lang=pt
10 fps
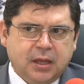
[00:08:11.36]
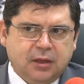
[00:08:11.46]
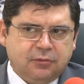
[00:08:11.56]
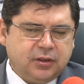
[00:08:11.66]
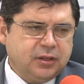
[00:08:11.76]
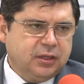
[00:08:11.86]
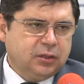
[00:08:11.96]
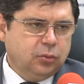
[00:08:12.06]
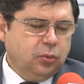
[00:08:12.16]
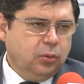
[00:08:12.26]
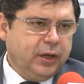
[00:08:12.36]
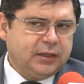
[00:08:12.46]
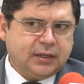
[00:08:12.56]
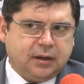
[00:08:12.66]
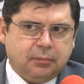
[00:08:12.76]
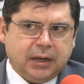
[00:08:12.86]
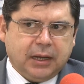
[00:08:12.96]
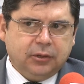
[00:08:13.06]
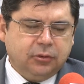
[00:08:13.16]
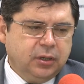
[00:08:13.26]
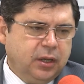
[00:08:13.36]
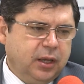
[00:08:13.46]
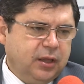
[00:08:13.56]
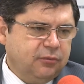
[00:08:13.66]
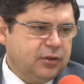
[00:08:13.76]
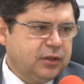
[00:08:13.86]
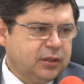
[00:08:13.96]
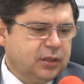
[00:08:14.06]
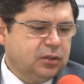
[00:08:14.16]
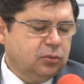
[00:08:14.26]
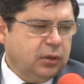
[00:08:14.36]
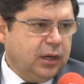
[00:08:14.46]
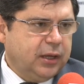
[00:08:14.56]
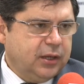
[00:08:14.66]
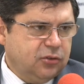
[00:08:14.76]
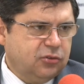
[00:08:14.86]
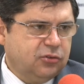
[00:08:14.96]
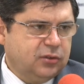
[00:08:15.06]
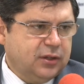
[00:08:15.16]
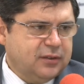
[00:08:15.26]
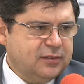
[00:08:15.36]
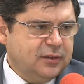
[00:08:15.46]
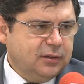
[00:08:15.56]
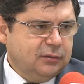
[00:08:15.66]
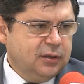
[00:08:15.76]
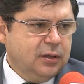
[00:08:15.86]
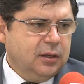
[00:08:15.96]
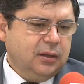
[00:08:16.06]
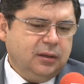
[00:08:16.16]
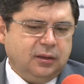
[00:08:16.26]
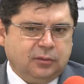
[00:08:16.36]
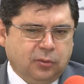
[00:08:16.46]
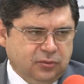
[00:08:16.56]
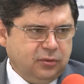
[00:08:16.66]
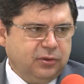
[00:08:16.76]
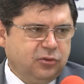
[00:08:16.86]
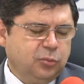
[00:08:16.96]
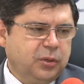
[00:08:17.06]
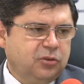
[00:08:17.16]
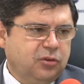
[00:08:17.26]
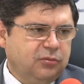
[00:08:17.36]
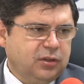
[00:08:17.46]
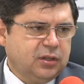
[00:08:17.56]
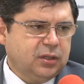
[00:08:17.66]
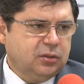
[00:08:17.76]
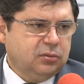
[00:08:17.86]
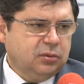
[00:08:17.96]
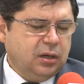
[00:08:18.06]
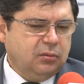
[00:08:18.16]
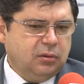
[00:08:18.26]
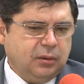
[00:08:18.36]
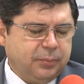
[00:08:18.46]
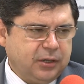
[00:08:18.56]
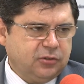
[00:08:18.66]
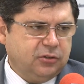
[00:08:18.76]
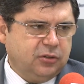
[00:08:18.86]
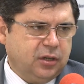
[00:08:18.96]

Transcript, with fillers: evitando o retrabalho evitando a redigitação e, consequentemente, evitando a, a prática de